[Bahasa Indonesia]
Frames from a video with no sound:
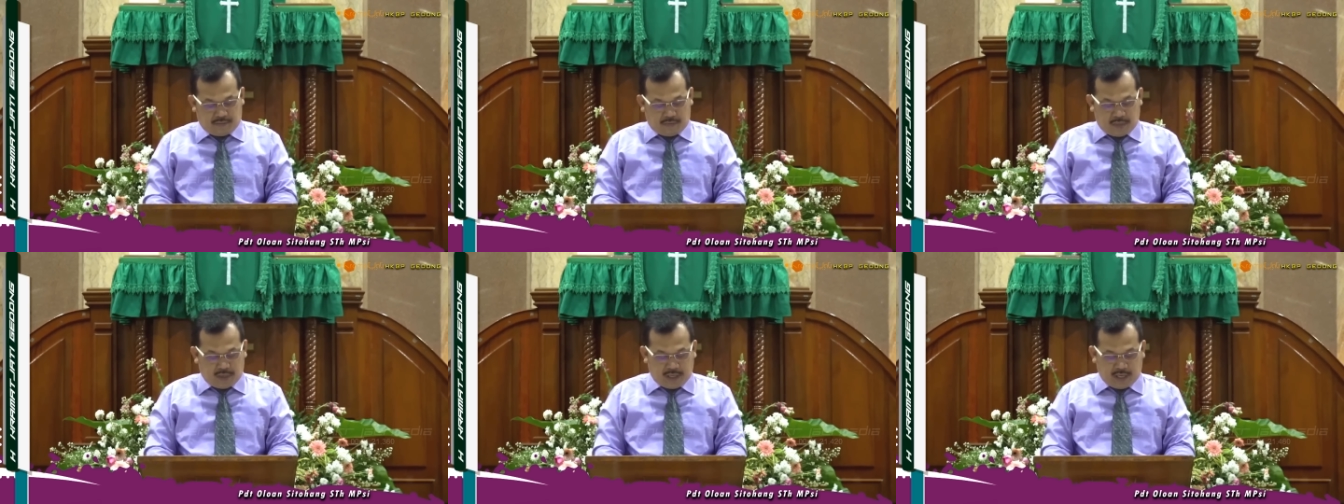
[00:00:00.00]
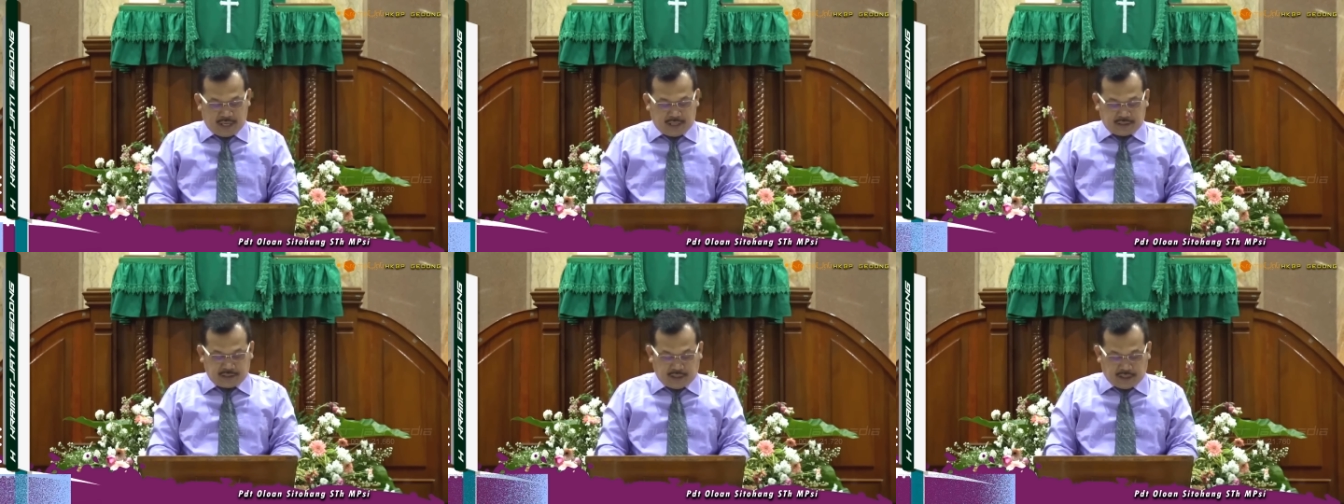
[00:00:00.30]

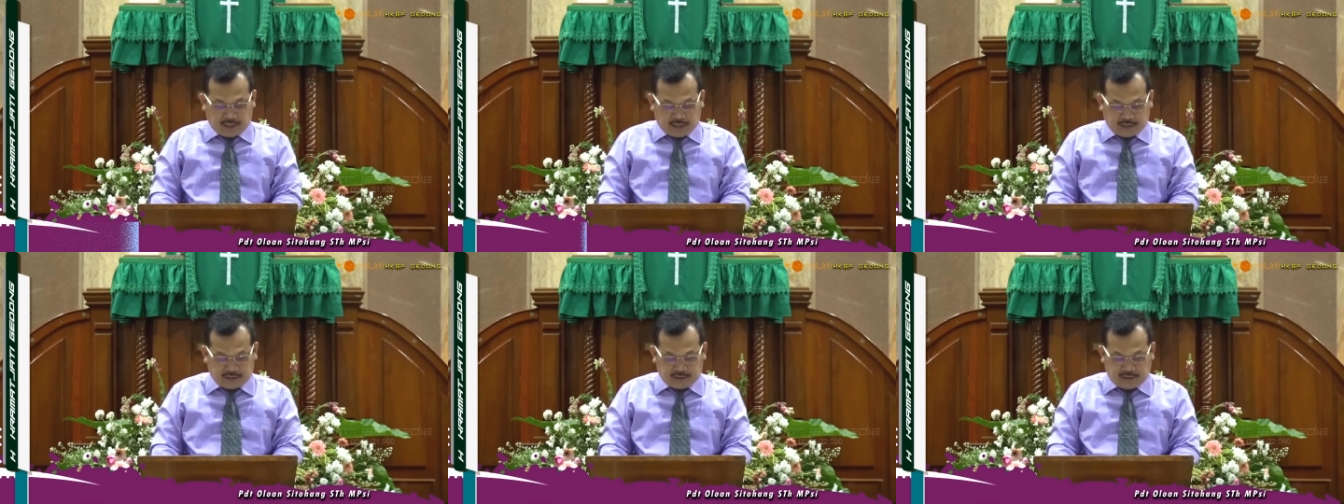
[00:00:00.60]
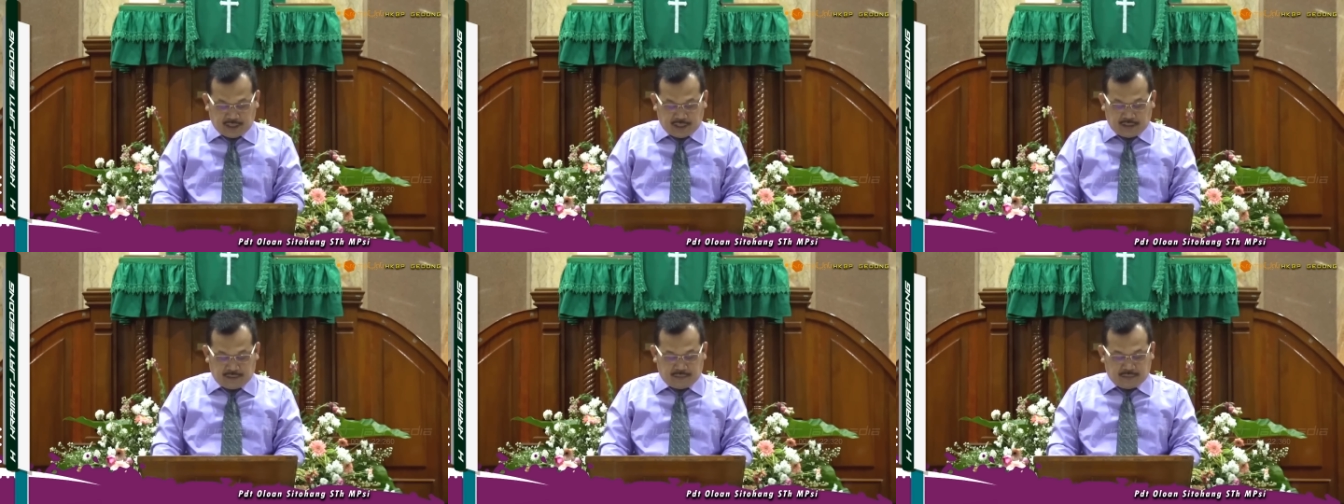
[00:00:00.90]

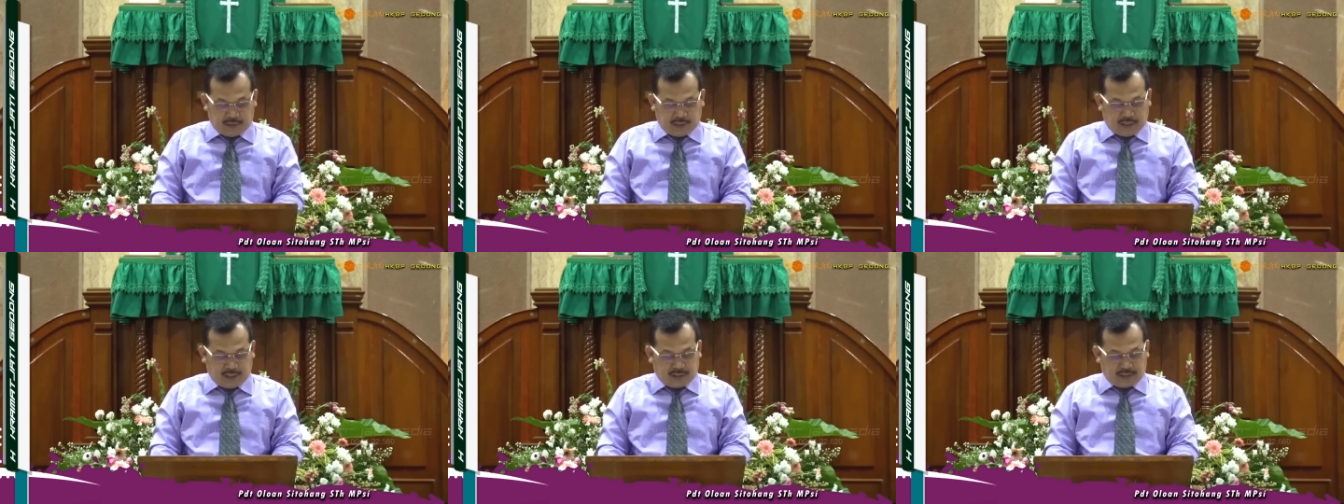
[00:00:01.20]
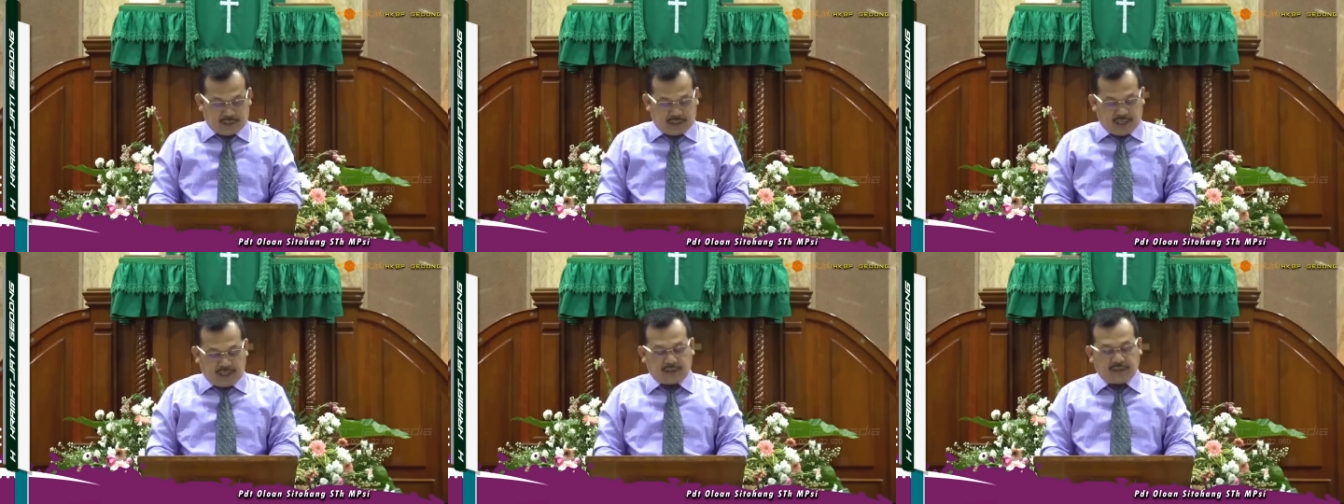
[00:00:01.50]
mengajar dan
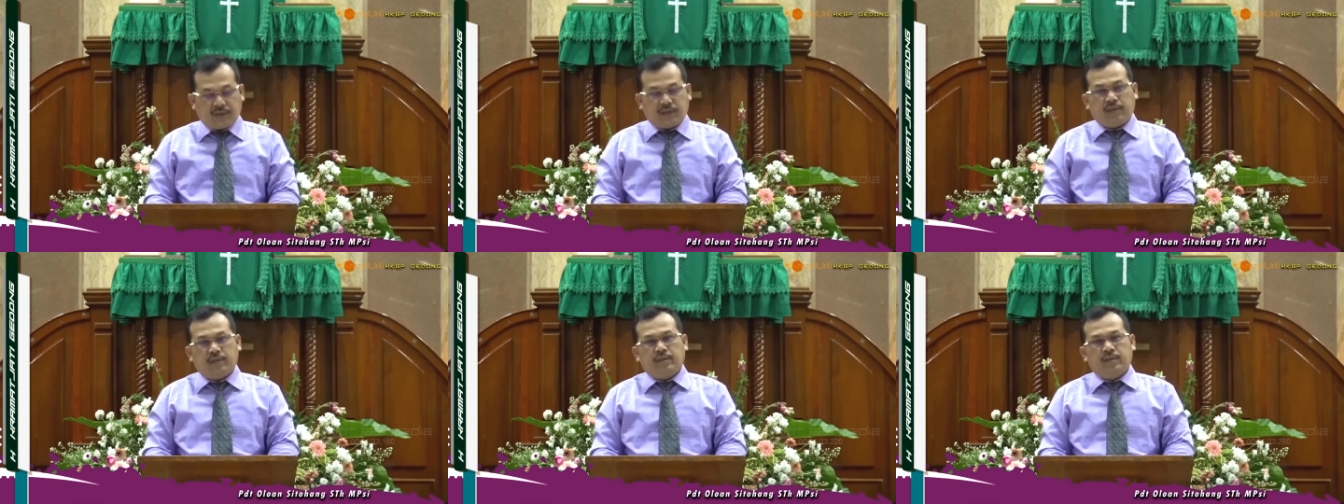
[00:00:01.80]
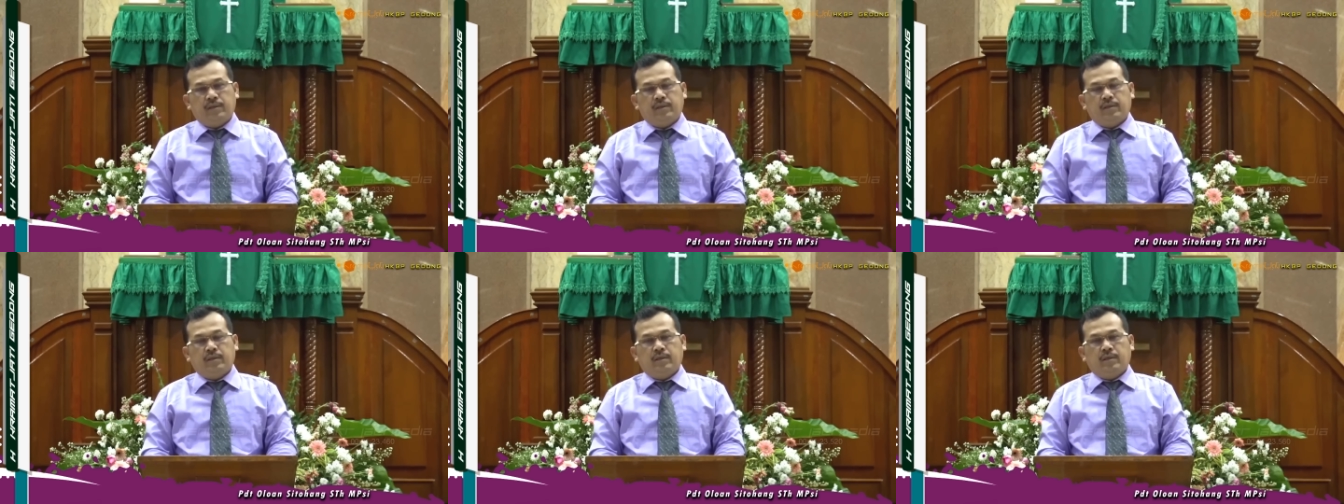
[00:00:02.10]

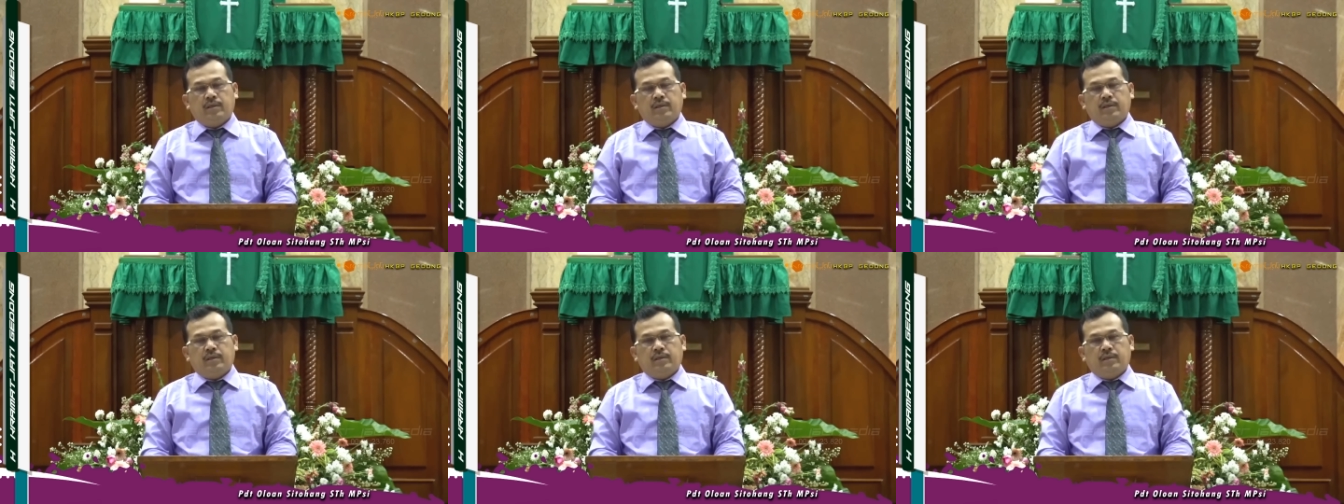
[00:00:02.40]
menasihati